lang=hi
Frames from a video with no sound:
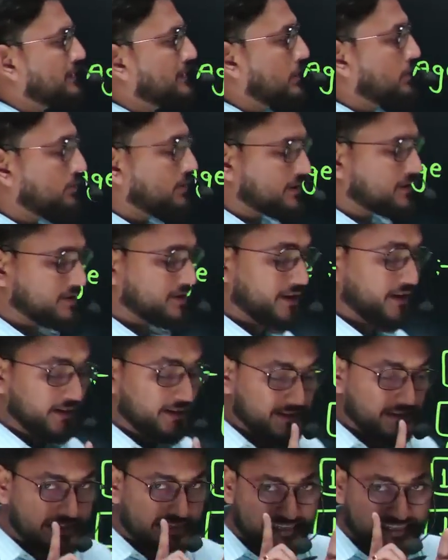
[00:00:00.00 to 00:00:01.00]
होना
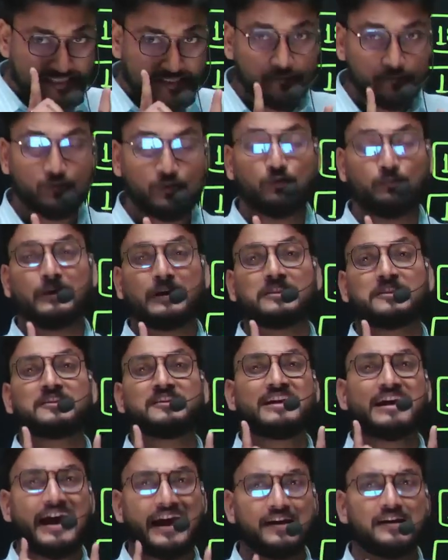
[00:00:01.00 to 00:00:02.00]
चाहिए इस जो भर्ती
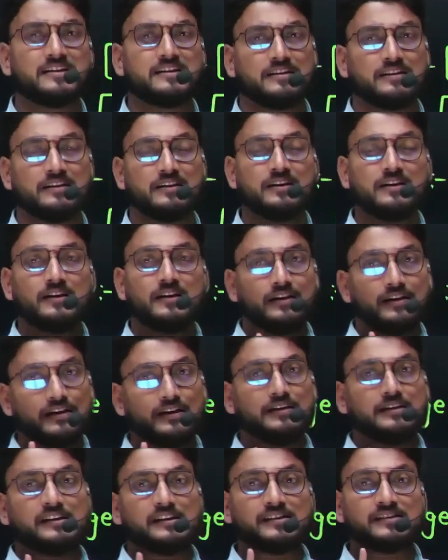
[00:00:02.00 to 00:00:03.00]
आएगी
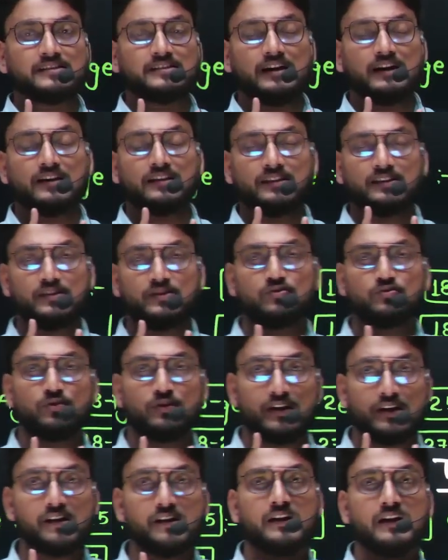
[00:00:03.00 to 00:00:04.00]
इक्कीस
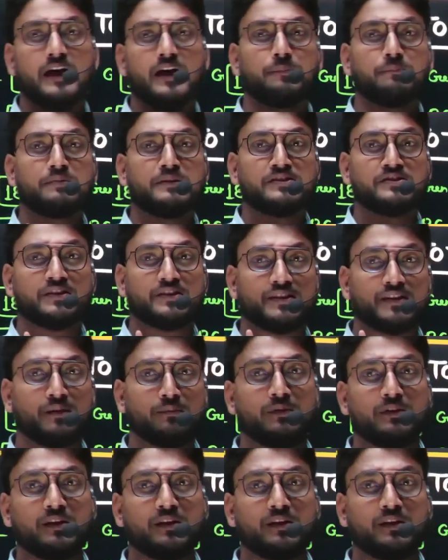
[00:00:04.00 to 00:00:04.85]
जितने भी